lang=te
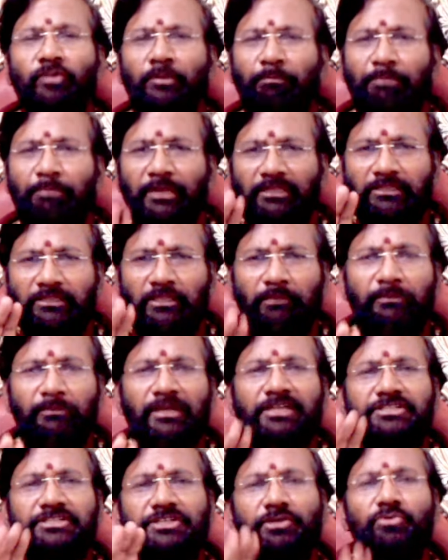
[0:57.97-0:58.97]
ప్రతి
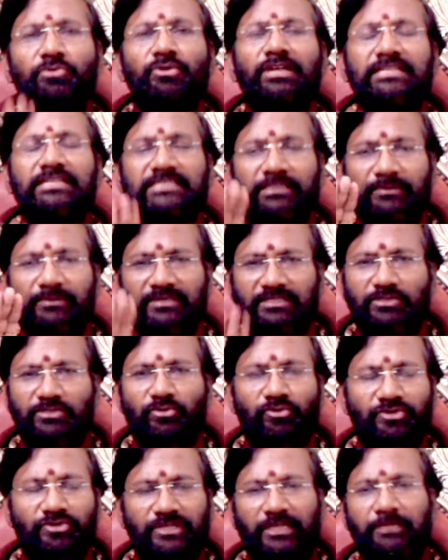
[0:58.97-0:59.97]
మనిషికి కూడా సమస్యలు
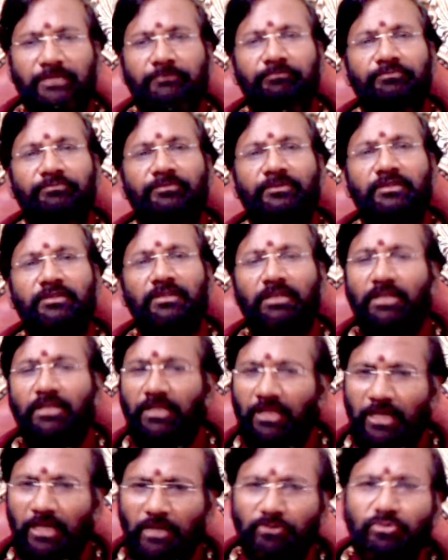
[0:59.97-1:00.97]
ఉంటాయి
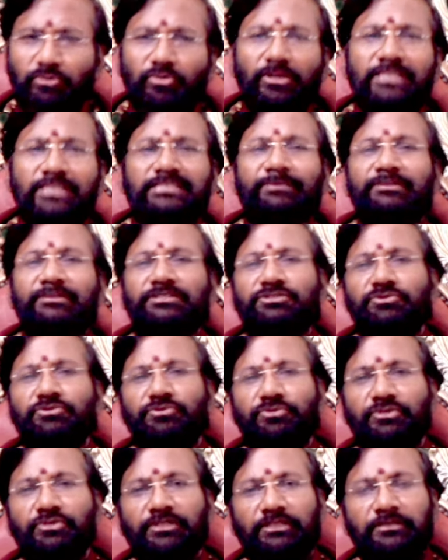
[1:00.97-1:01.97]
నాకు కూడా సమస్య
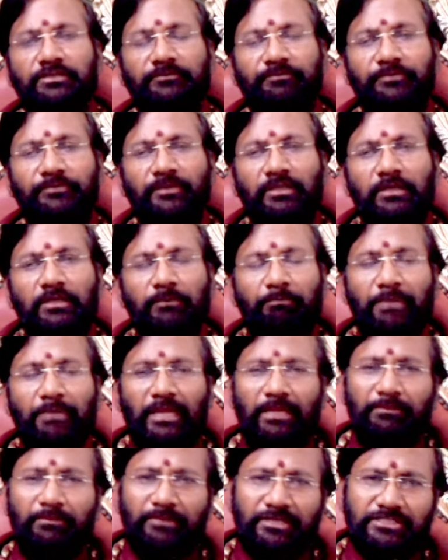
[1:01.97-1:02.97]
ఉంటుంది
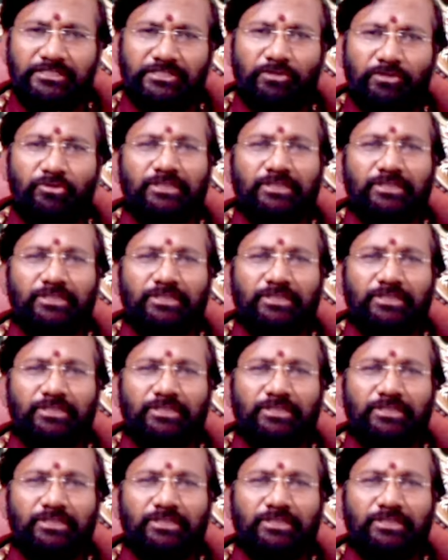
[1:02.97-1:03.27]
ప్రైమ్ మినిస్టర్ కూడా